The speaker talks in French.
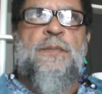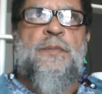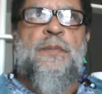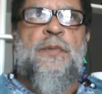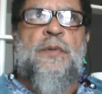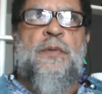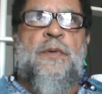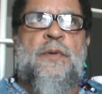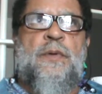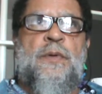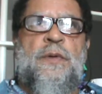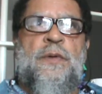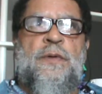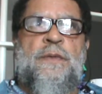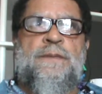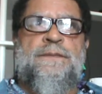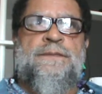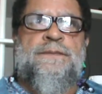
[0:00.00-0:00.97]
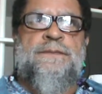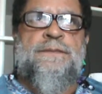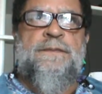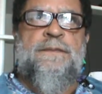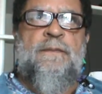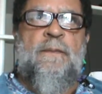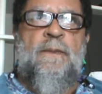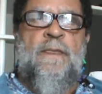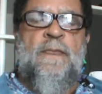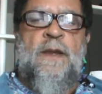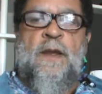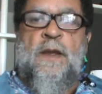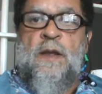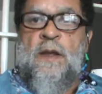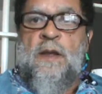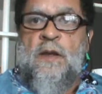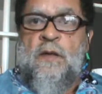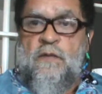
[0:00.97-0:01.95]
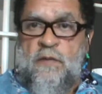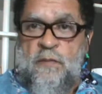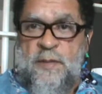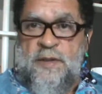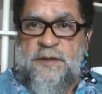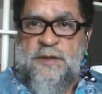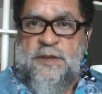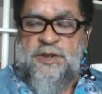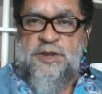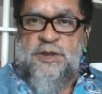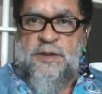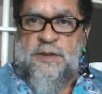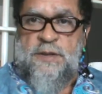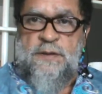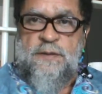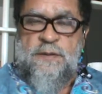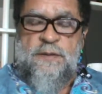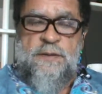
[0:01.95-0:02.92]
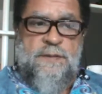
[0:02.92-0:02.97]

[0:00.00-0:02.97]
pour euh, vous partager euh,